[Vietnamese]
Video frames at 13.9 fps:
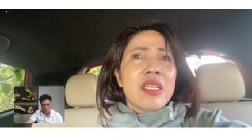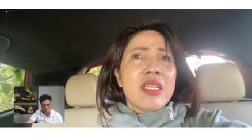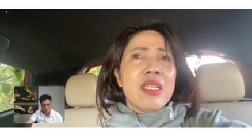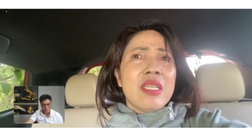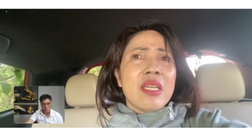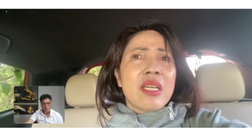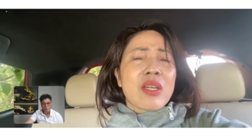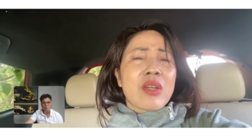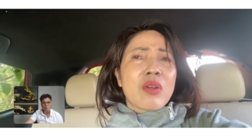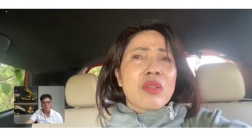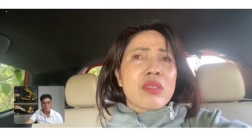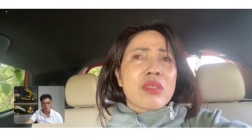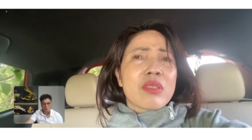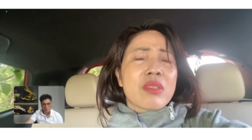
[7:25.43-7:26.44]
thì à,
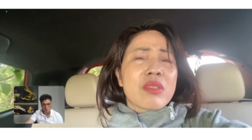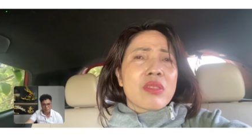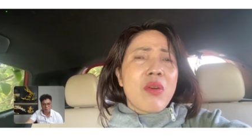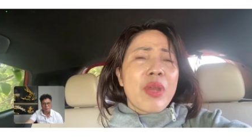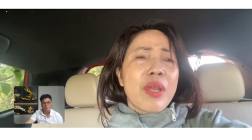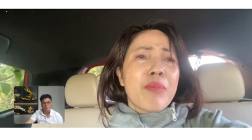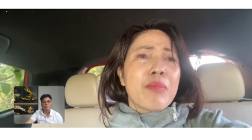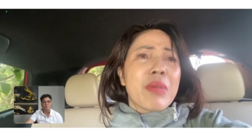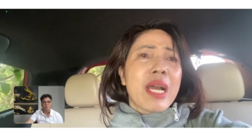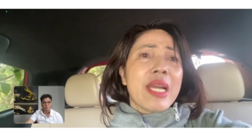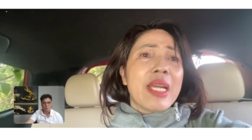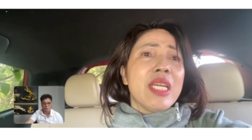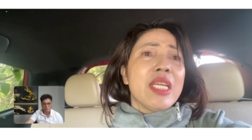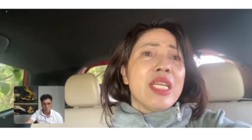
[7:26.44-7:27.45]
cô em
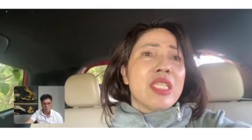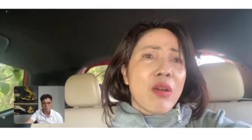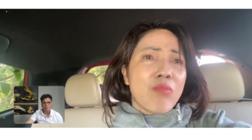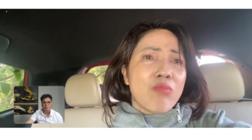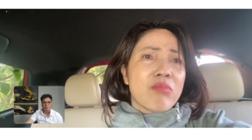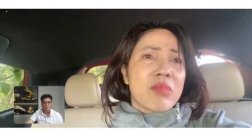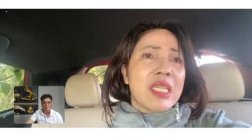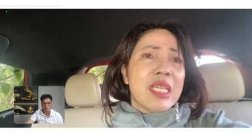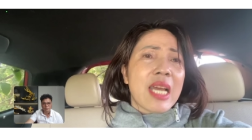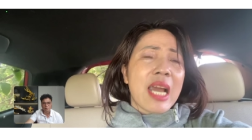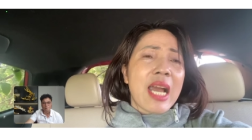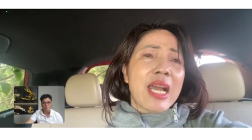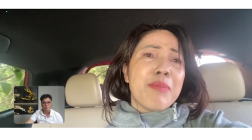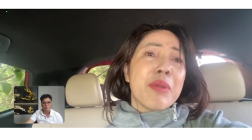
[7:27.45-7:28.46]
gái đi với chồng thì
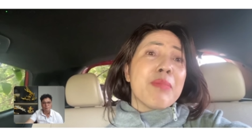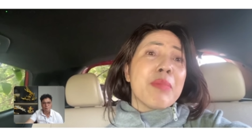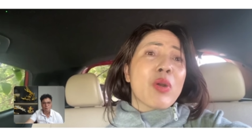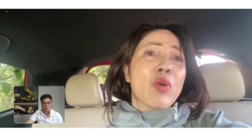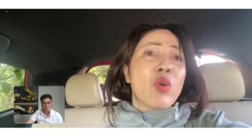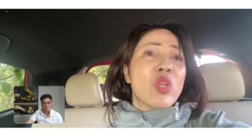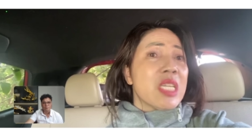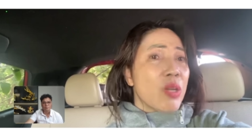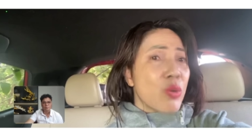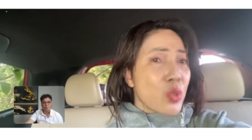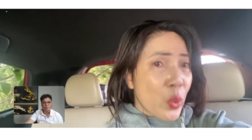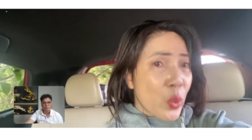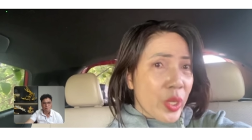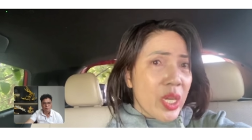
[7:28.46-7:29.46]
là hai bên mẹ con nhận
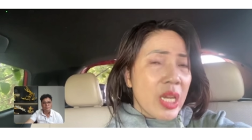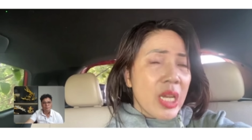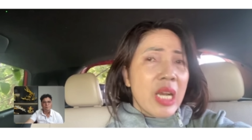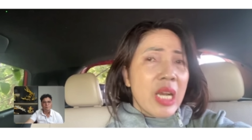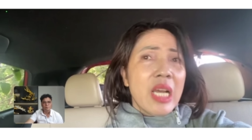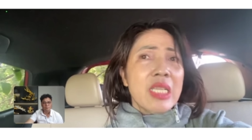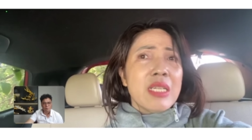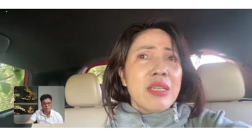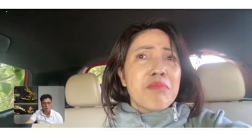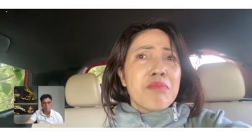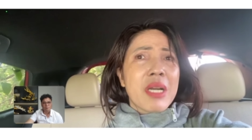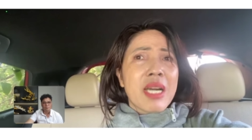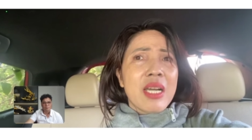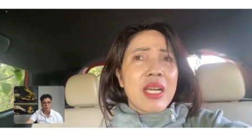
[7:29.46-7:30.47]
nhau rồi thế ừ.
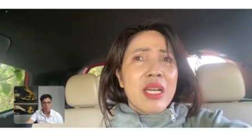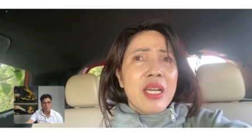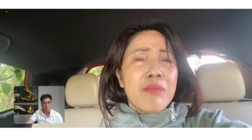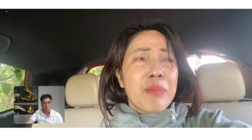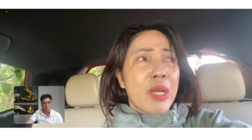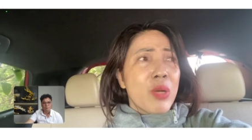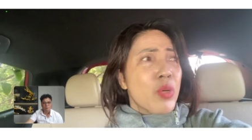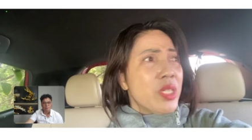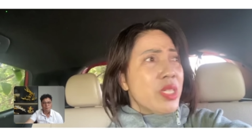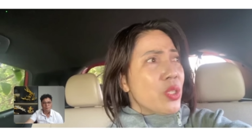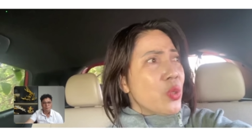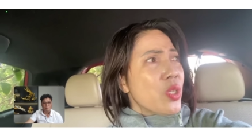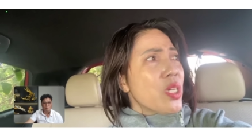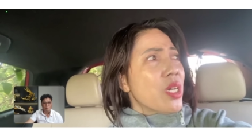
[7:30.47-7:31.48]
nhưng mà mẹ nuôi
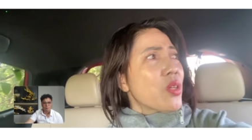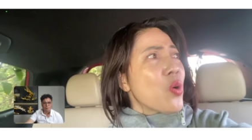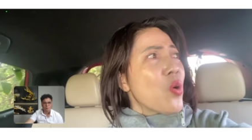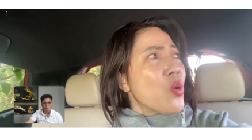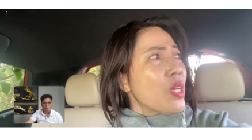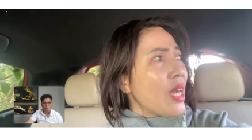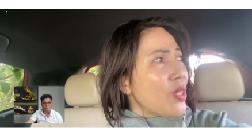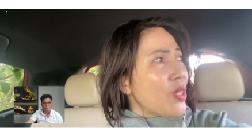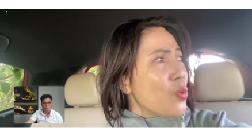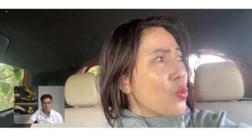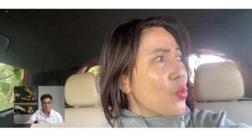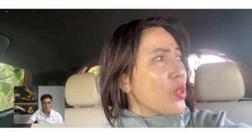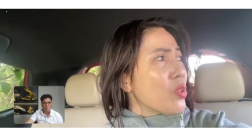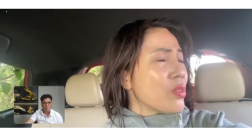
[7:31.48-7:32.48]
chỉ cho nhận con gái
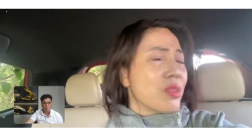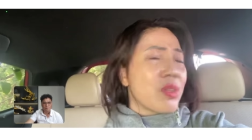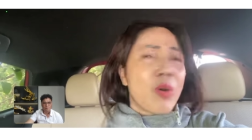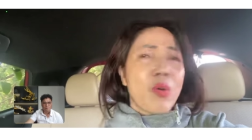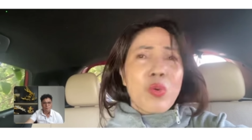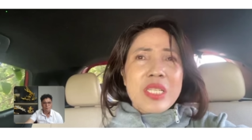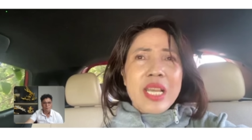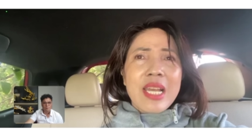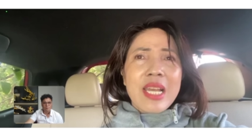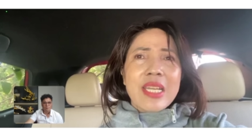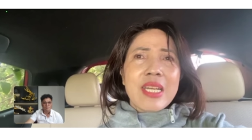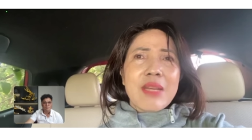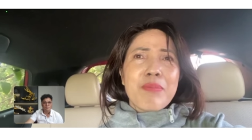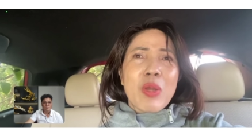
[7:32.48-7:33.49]
thôi còn cậu con
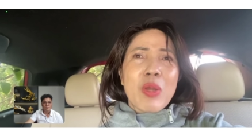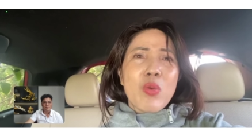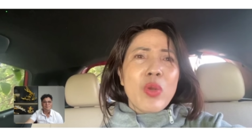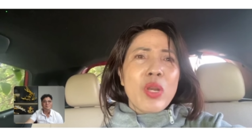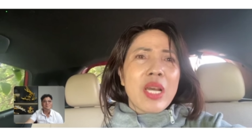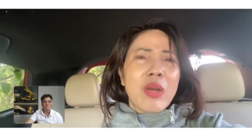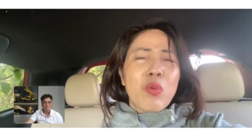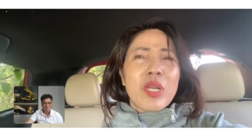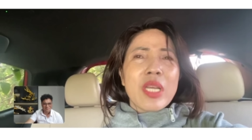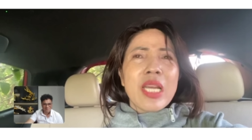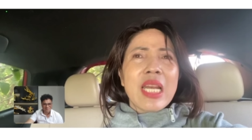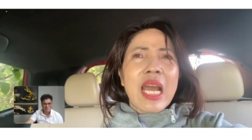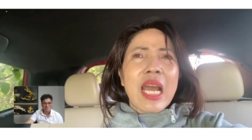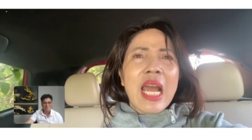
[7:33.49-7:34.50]
trai này mẹ nuôi là có
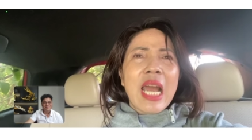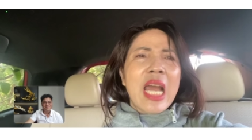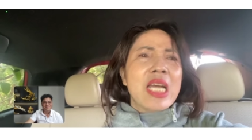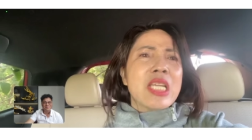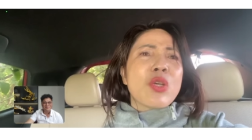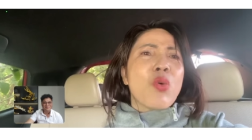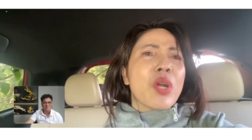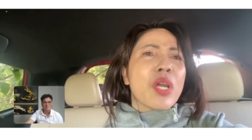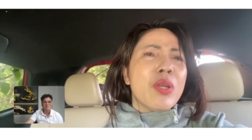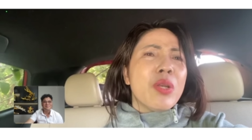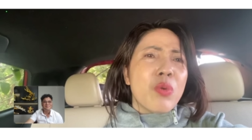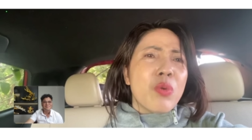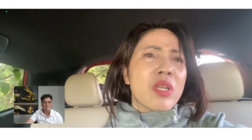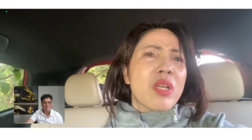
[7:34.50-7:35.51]
nghĩa là giấu
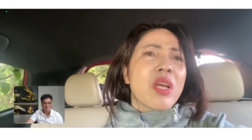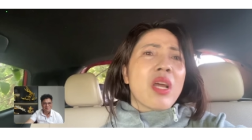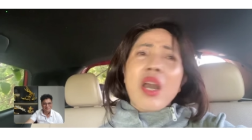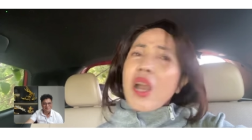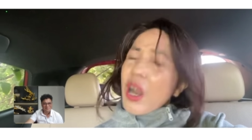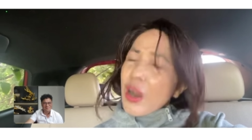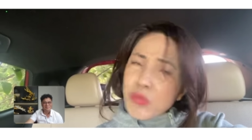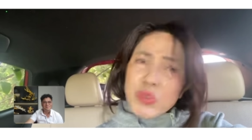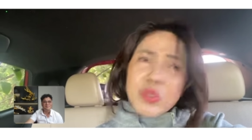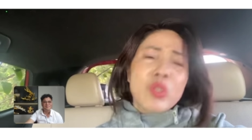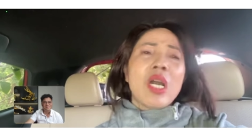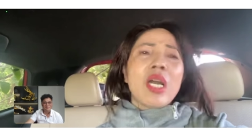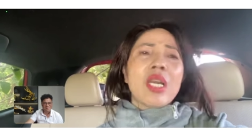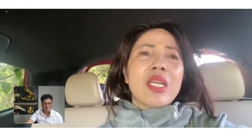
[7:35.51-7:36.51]
kín luôn không ừ.
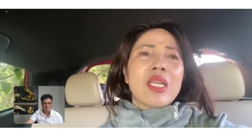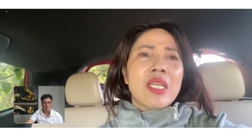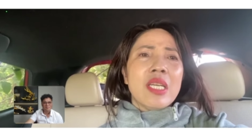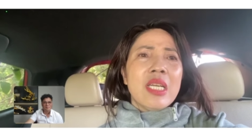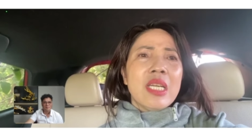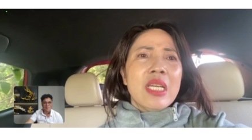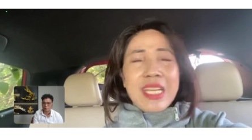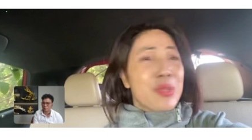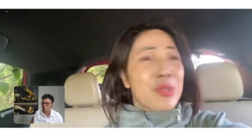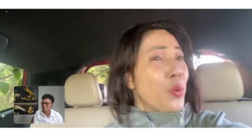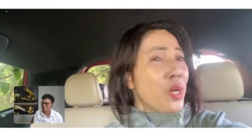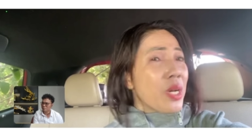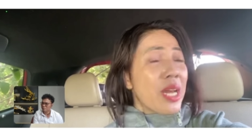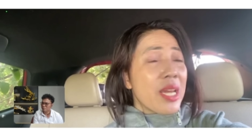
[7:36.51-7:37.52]
cho nhận anh này anh
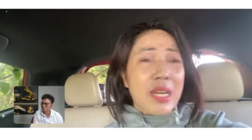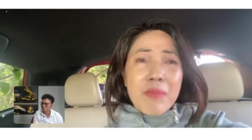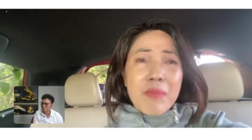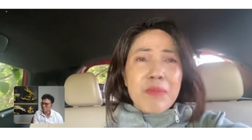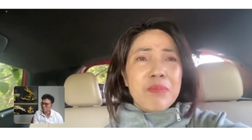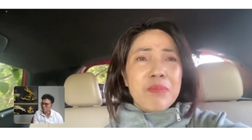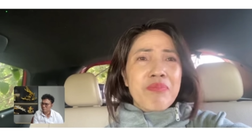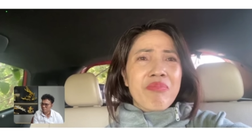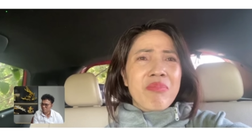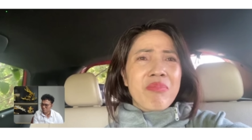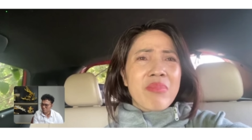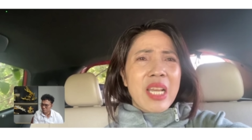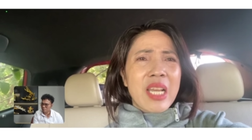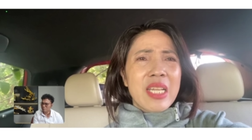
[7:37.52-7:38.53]
tốt nết lắm
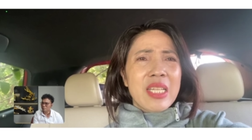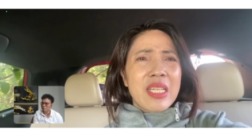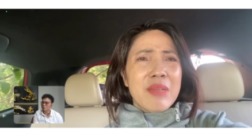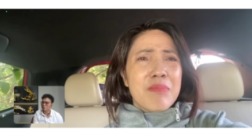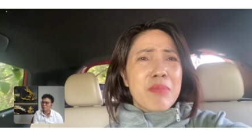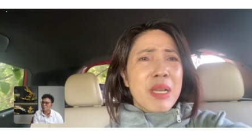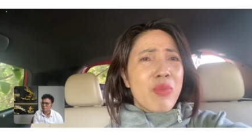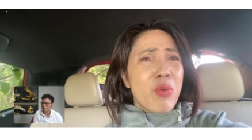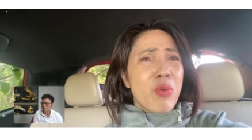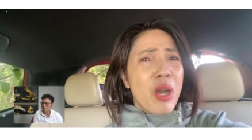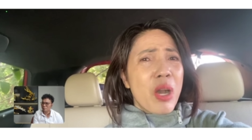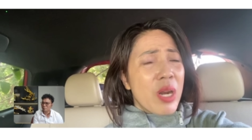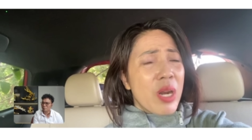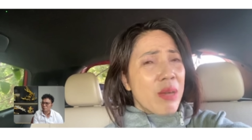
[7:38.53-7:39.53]
ừ. anh điểm đạm
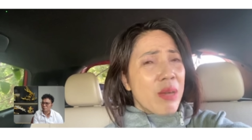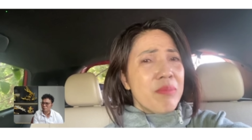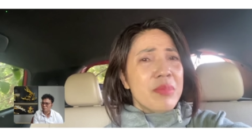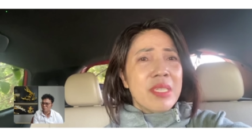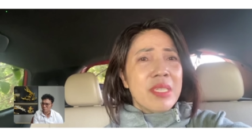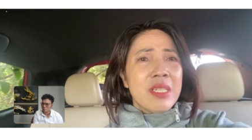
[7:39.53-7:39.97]
phúc hậu lắm